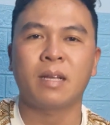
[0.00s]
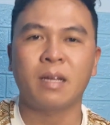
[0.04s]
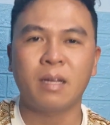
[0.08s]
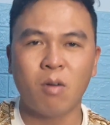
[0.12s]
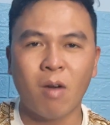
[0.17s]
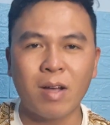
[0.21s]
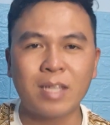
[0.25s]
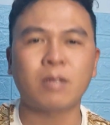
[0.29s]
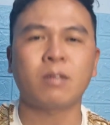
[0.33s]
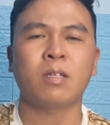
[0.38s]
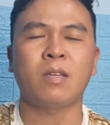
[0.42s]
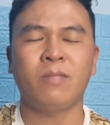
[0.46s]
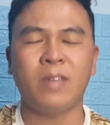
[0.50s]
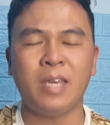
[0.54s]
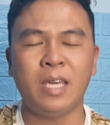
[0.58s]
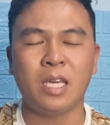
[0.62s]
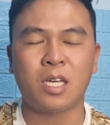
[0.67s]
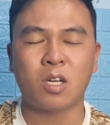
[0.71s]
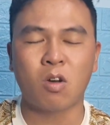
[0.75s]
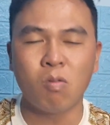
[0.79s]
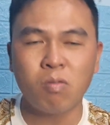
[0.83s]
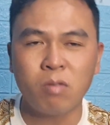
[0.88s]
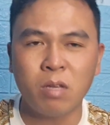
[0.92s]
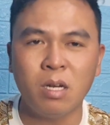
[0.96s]
Hoàng Sa TV
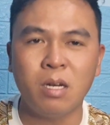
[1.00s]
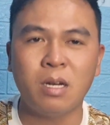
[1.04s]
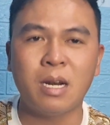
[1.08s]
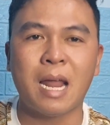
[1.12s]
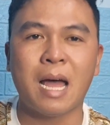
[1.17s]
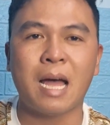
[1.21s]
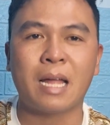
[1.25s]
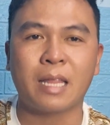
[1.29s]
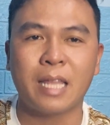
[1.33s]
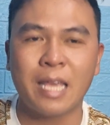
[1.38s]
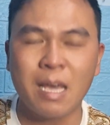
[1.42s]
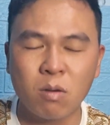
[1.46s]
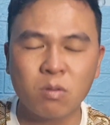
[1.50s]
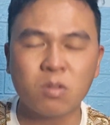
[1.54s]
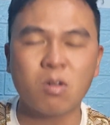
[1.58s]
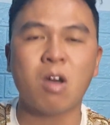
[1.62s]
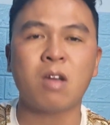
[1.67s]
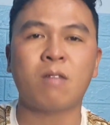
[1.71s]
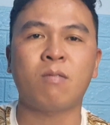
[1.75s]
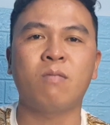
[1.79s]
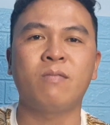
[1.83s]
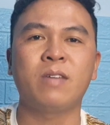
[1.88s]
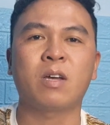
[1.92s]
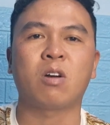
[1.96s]
cũng như là theo
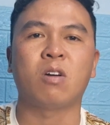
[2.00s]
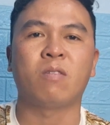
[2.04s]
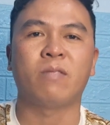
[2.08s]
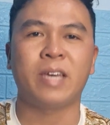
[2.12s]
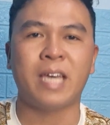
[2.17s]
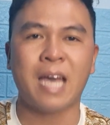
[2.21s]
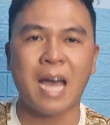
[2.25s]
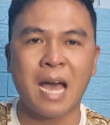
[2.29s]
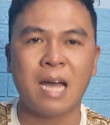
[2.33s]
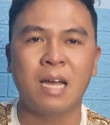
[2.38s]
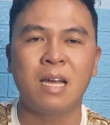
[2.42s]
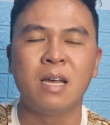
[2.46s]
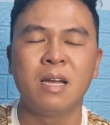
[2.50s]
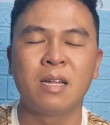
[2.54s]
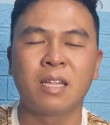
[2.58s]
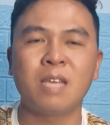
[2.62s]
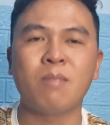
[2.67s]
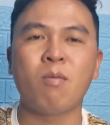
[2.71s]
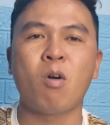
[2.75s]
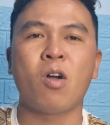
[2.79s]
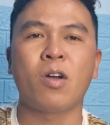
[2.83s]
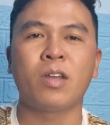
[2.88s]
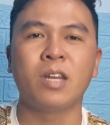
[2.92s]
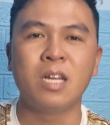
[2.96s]
dõi vụ việc của VA thì
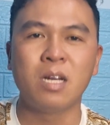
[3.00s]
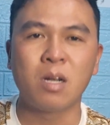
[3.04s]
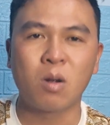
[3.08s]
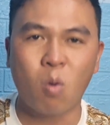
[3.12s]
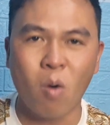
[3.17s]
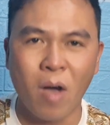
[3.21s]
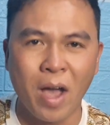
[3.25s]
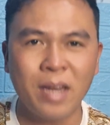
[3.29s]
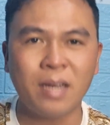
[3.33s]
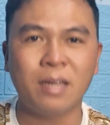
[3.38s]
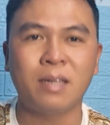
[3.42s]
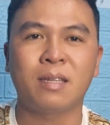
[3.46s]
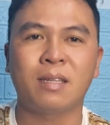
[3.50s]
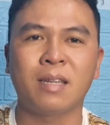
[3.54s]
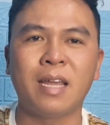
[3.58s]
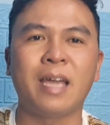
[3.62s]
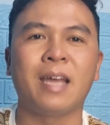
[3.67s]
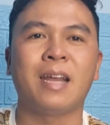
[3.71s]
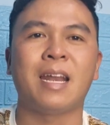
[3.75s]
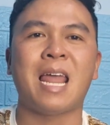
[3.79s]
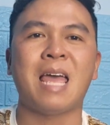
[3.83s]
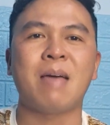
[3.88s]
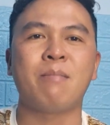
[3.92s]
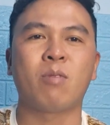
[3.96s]
mọi người đừng quên
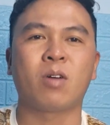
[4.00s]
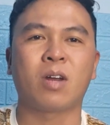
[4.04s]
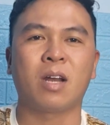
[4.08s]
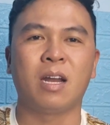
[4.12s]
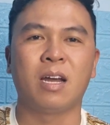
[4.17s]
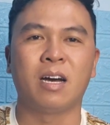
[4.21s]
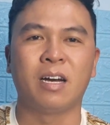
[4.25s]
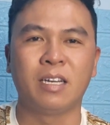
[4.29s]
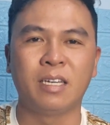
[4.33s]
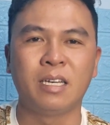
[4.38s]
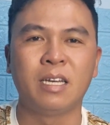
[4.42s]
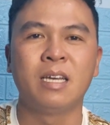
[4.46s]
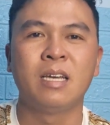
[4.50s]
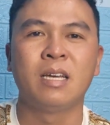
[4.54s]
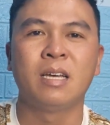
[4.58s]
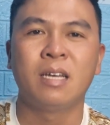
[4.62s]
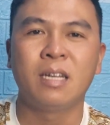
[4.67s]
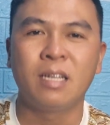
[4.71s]
để lại một lời